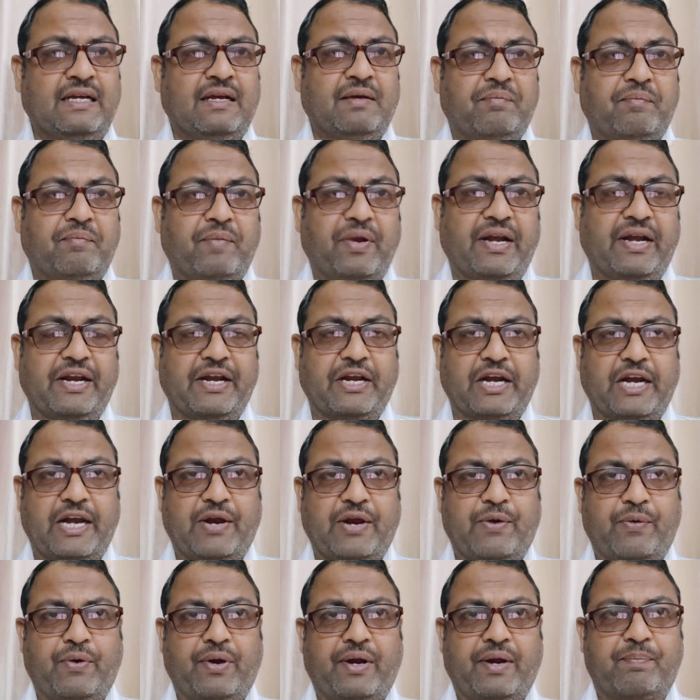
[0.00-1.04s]
में निकले
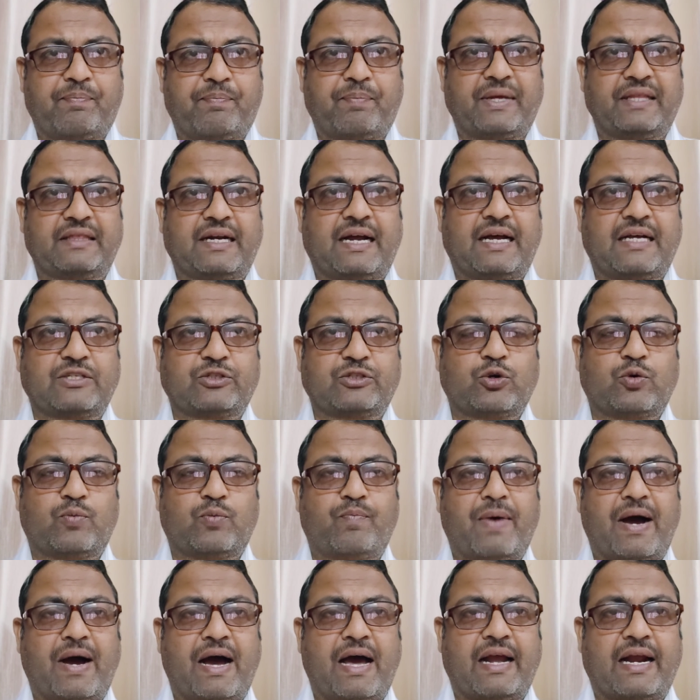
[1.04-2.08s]
हुए
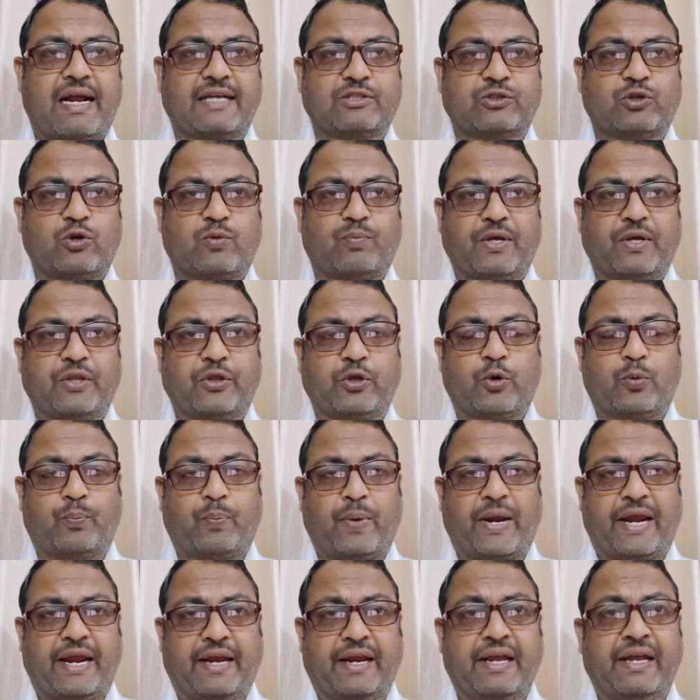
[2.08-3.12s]
1500-1200 पदों
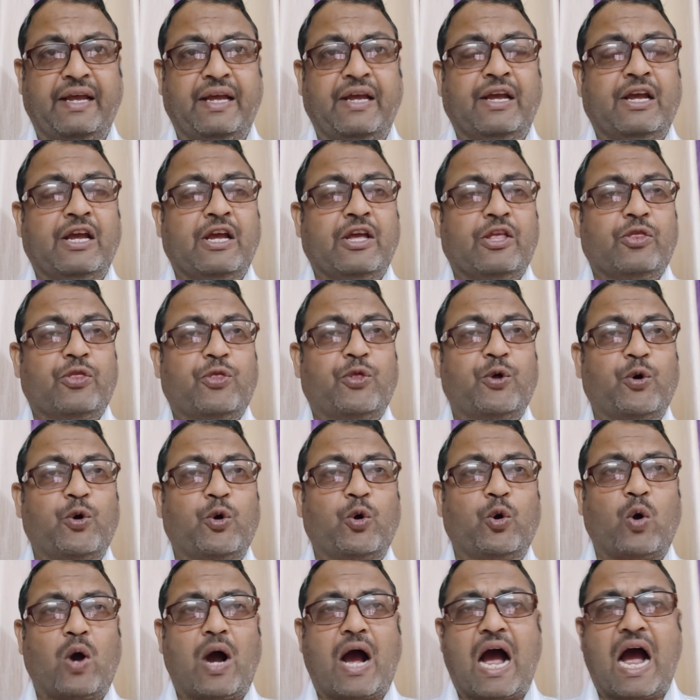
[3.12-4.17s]
पे
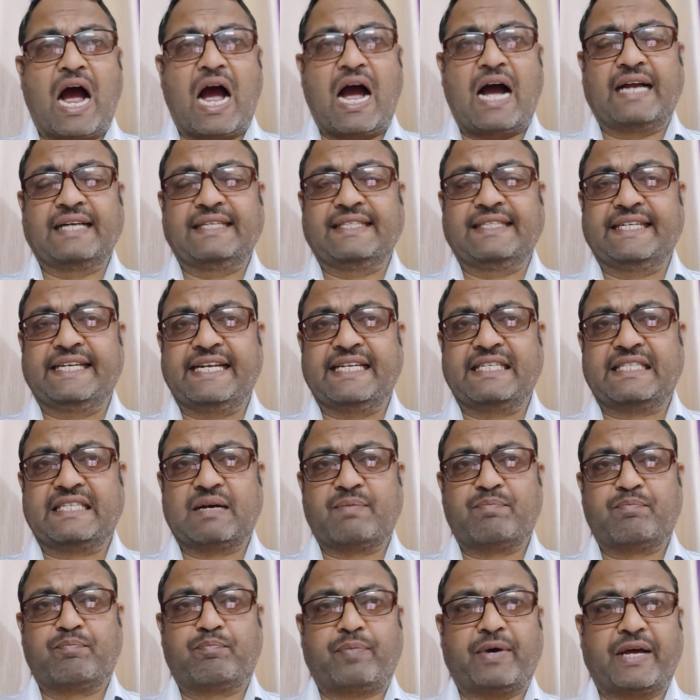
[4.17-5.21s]
तो आज ही
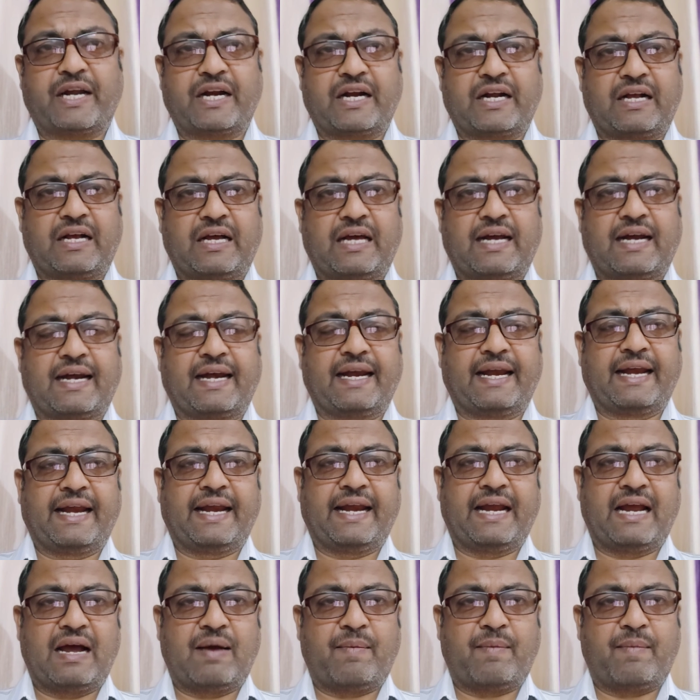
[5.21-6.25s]
संपर्क कर ले
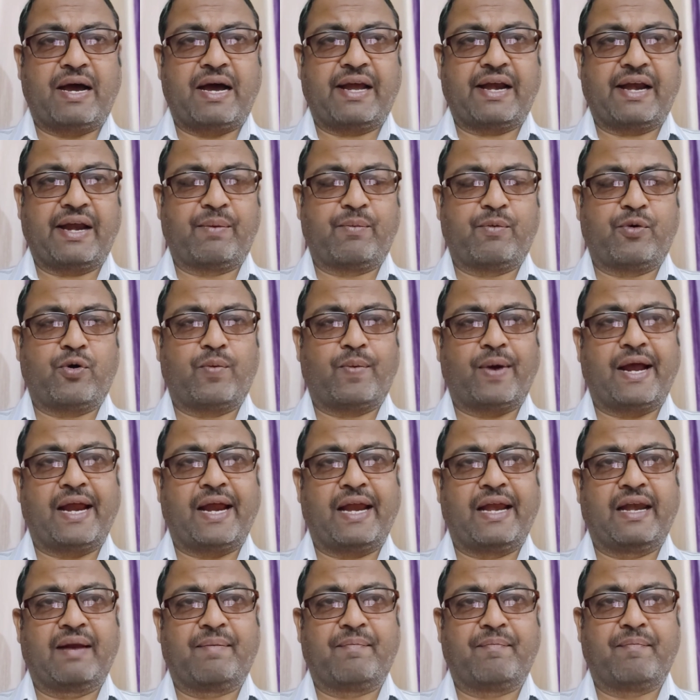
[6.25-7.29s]
हमारे
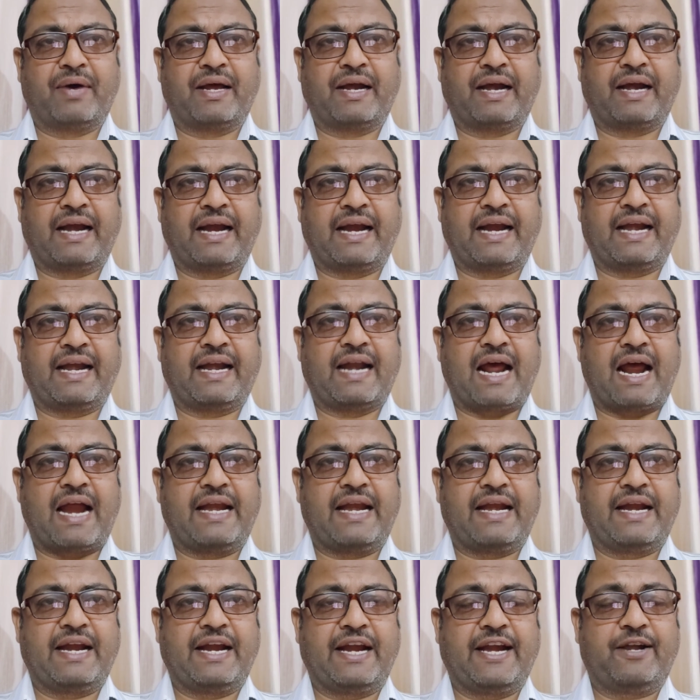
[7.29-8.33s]
मोबाइल नंबर है
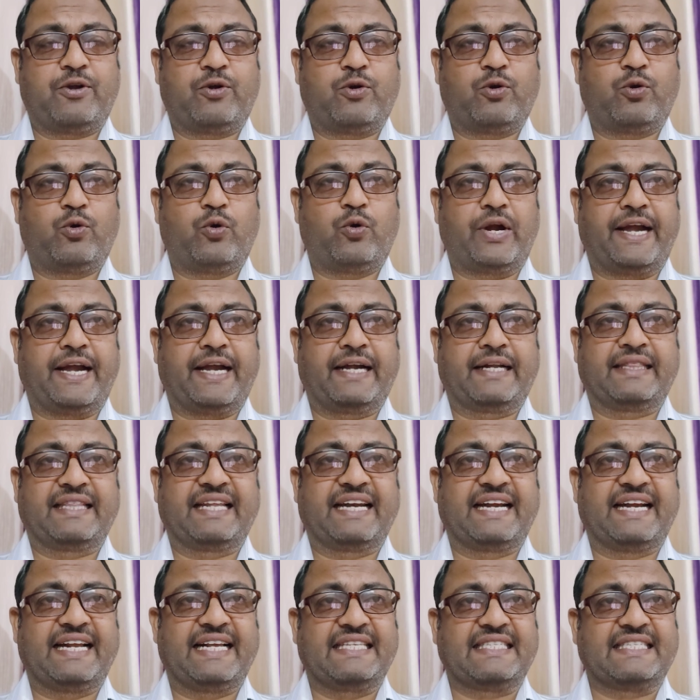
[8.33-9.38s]
नाइन एट टू एट
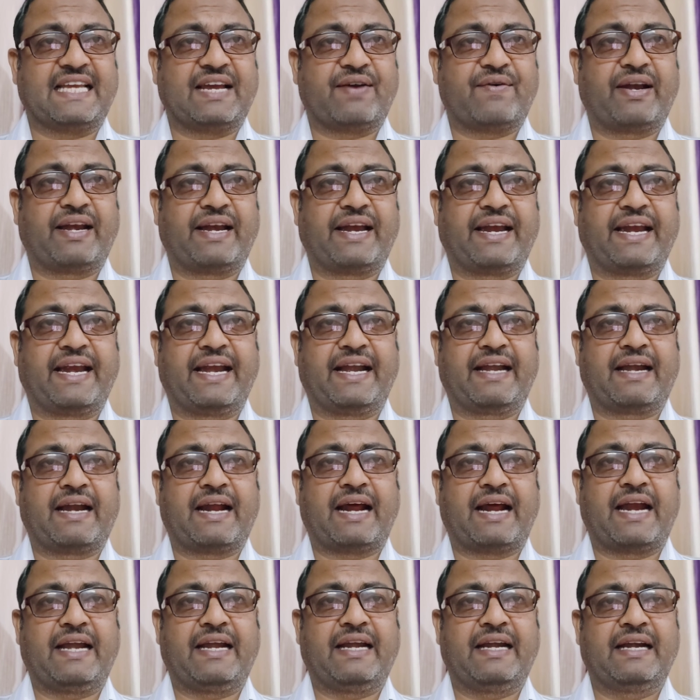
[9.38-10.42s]
थ्री सेवन एट
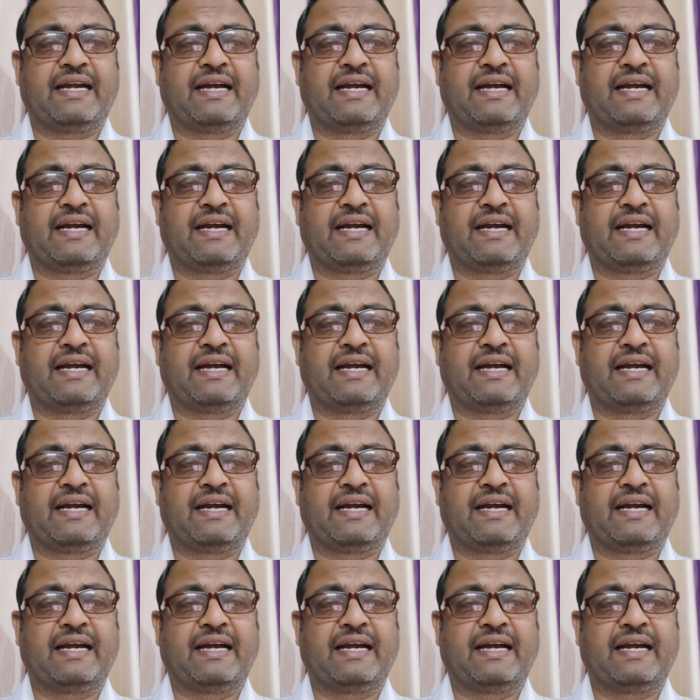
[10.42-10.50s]
नाइन